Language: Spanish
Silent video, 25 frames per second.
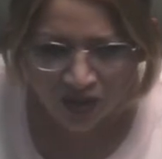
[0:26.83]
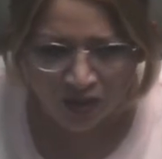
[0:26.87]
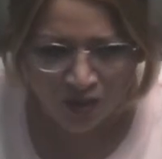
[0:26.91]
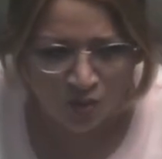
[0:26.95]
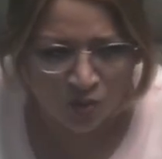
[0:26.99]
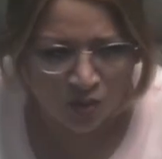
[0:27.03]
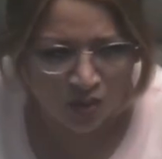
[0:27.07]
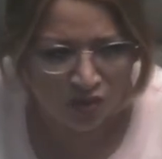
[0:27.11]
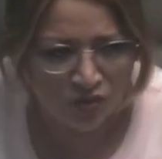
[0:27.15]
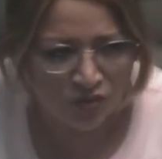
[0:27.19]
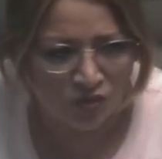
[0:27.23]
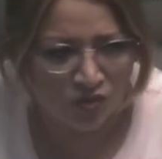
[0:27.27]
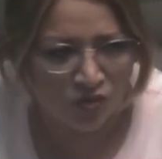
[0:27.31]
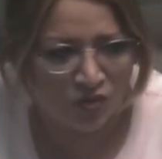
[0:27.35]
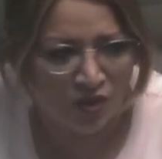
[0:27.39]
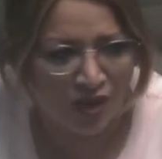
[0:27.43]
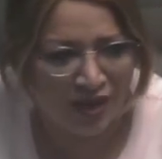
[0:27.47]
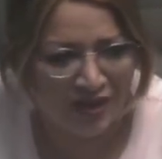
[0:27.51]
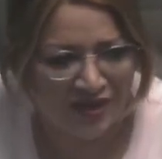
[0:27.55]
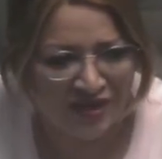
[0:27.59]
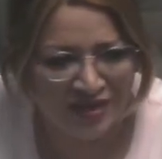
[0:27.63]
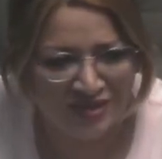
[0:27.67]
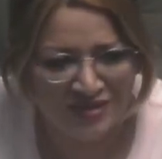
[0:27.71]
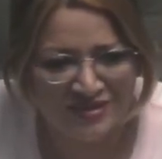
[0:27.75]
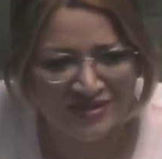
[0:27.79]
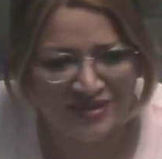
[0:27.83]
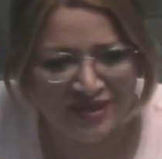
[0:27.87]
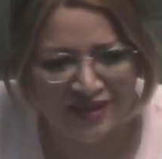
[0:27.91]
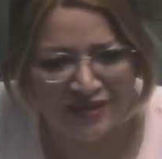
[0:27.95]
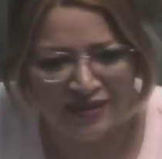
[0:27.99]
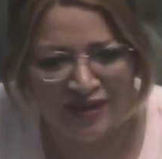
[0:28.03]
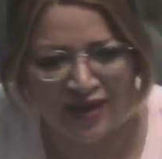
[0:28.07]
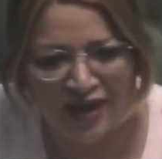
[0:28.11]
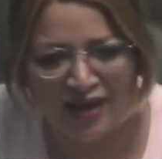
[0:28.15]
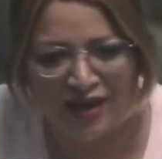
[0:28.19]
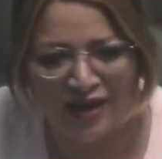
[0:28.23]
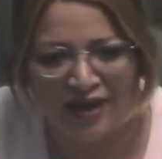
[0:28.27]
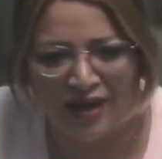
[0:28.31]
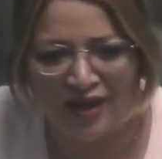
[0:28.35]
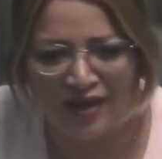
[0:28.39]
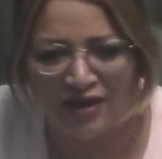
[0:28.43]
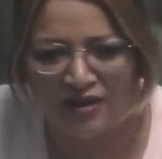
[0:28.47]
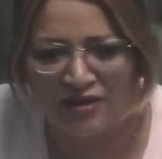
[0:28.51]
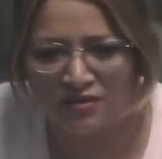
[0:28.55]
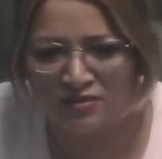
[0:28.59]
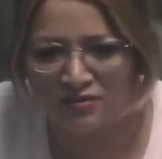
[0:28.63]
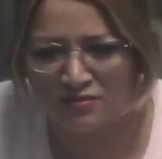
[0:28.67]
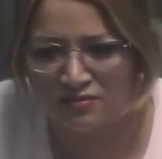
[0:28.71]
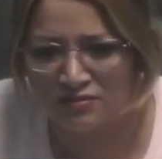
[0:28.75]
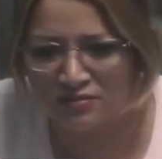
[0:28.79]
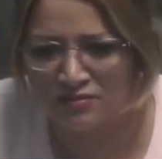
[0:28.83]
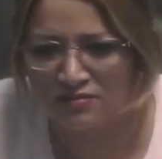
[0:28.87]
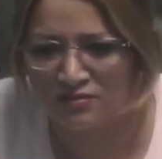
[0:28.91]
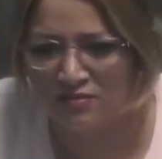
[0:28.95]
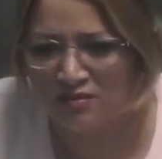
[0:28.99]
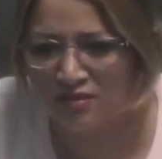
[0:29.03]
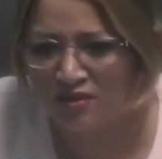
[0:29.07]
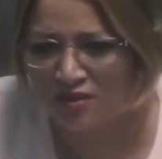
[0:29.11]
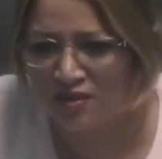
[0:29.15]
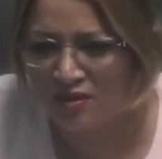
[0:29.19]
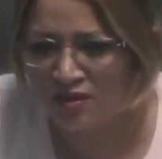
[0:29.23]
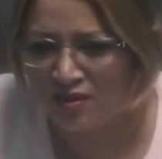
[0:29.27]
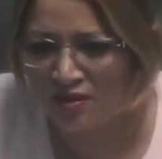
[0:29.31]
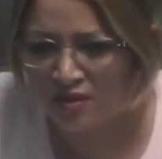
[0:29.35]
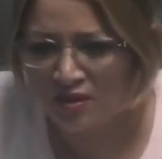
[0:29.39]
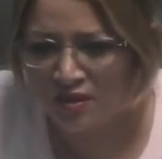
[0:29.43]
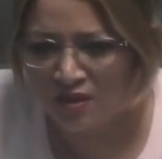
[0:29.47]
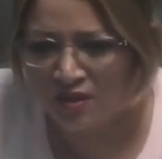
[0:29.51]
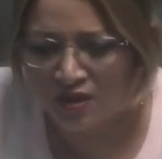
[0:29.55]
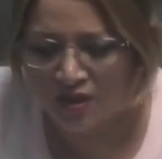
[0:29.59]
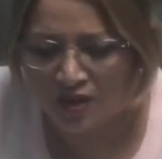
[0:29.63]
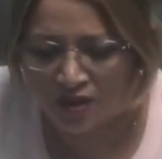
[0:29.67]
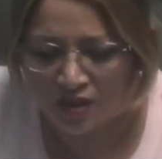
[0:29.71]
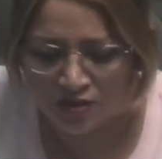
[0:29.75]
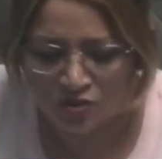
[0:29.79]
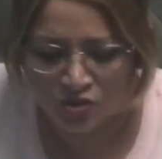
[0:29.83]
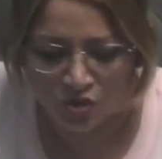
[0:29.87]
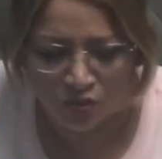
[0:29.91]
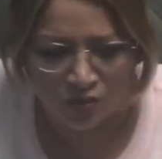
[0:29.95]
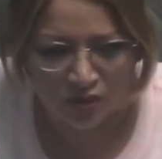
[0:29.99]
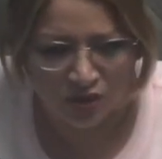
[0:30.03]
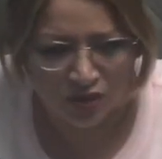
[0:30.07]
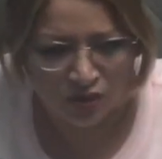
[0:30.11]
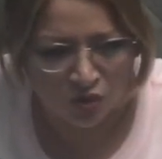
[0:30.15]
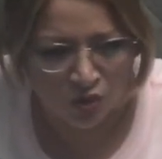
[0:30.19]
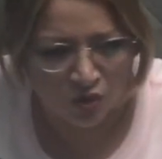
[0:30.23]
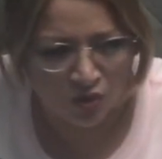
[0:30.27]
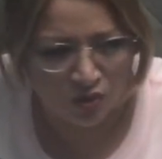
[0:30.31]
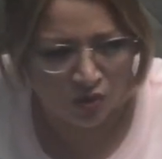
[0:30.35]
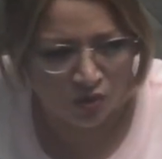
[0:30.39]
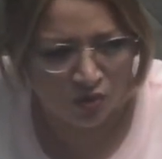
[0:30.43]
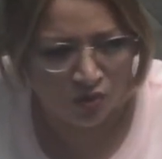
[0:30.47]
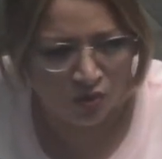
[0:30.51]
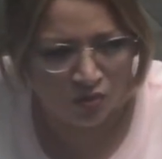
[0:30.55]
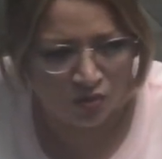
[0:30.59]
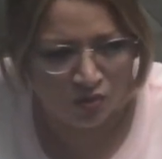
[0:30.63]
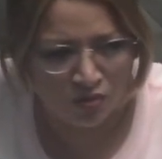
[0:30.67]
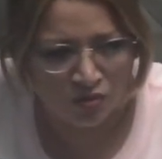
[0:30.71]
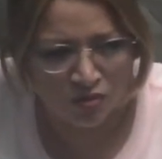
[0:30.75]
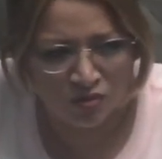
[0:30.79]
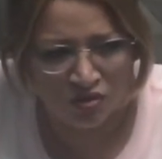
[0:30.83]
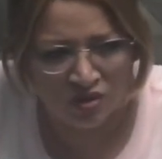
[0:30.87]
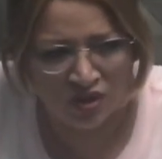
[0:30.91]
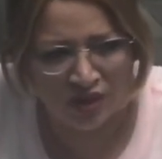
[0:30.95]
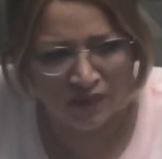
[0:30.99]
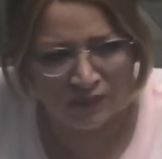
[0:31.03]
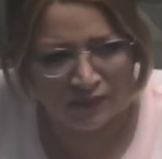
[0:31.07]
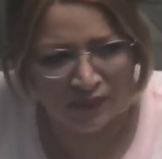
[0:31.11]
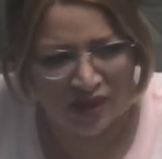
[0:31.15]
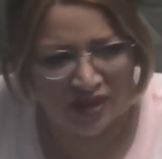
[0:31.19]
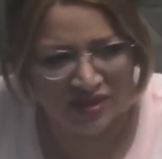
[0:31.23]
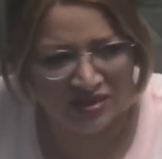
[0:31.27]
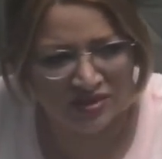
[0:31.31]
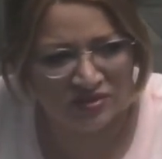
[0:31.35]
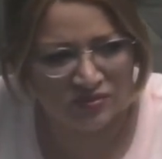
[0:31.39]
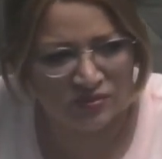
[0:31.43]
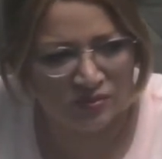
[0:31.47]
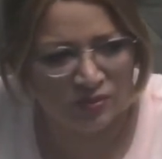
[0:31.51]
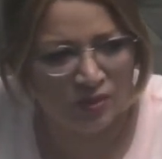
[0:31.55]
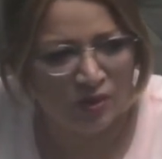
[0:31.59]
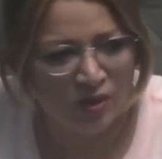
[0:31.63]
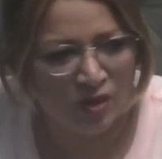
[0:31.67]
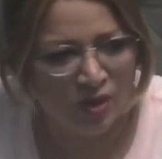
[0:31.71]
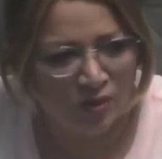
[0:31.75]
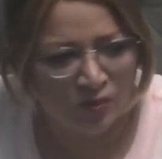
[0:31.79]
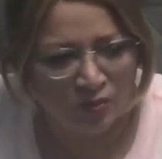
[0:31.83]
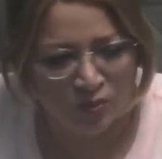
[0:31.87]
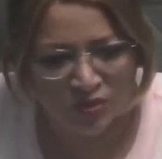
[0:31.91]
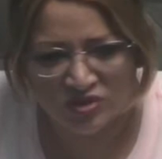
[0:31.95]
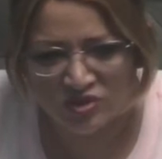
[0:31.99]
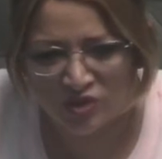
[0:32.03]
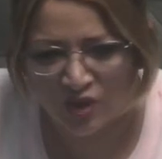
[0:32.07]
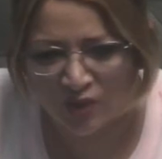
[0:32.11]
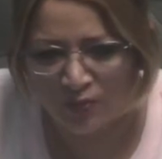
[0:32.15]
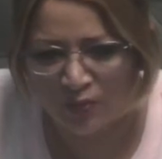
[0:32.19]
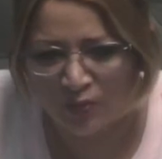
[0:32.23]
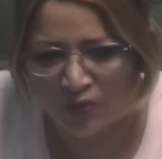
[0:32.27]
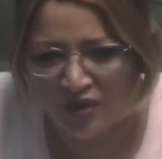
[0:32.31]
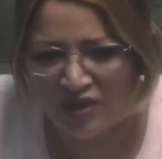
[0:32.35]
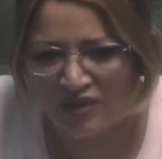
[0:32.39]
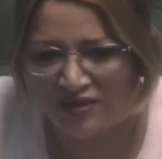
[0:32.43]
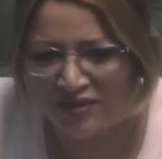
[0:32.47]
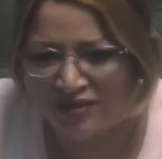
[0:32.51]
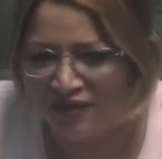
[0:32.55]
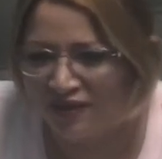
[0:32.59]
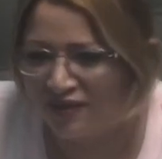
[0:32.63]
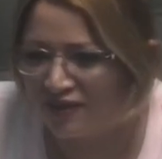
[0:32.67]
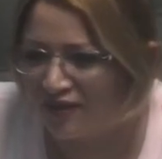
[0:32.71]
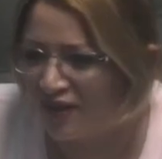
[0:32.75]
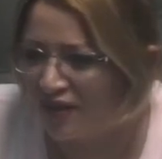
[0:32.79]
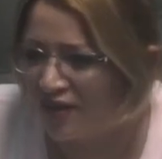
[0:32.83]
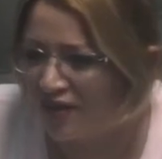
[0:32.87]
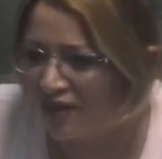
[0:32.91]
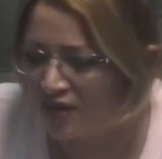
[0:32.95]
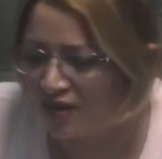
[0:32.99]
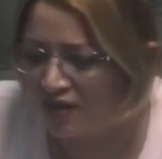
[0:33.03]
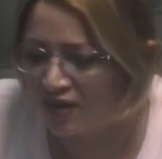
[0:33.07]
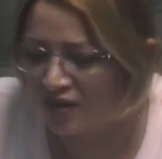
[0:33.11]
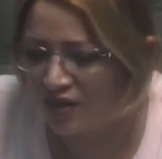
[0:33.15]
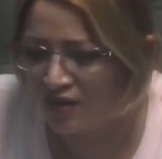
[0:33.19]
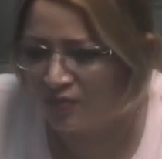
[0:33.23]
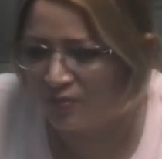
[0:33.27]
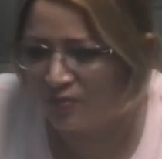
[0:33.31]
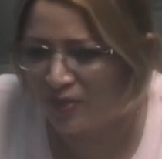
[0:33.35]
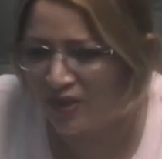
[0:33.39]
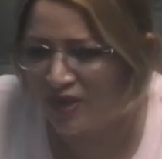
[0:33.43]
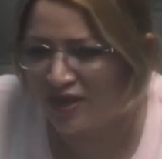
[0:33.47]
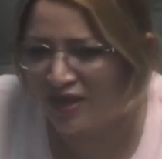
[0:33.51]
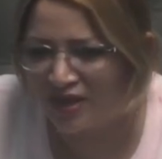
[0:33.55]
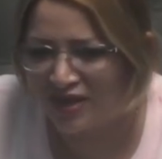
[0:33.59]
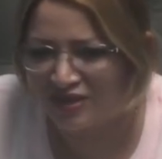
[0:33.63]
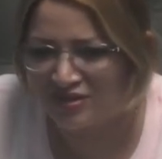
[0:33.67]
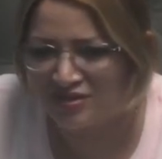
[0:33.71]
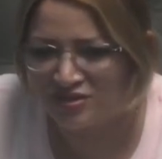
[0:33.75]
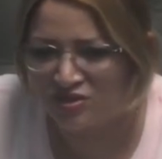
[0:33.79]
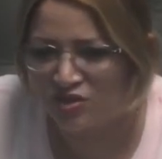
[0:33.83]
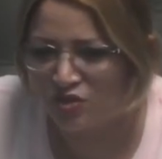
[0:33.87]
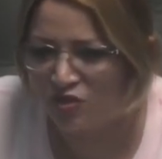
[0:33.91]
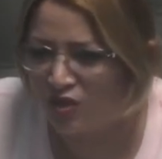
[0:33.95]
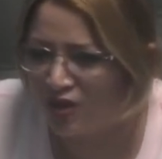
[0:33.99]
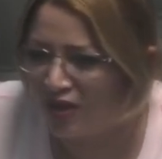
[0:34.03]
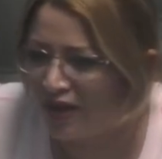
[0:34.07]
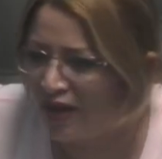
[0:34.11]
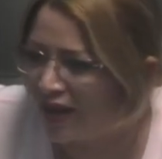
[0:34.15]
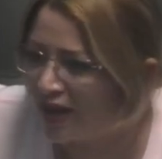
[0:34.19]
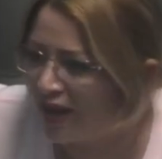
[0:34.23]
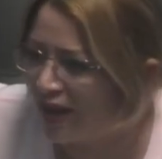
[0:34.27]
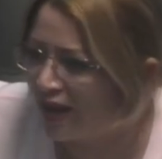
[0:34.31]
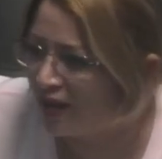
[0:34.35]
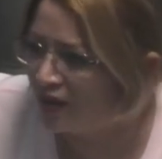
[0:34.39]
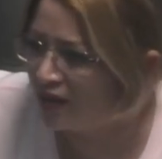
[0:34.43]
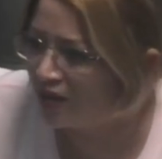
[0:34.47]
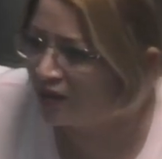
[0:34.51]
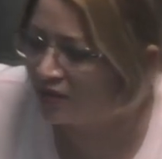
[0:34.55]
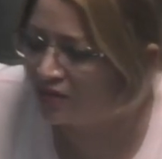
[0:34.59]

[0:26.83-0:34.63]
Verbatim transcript: Cuando alguien señala sobre todo temas pues que pueden tener implicación legal,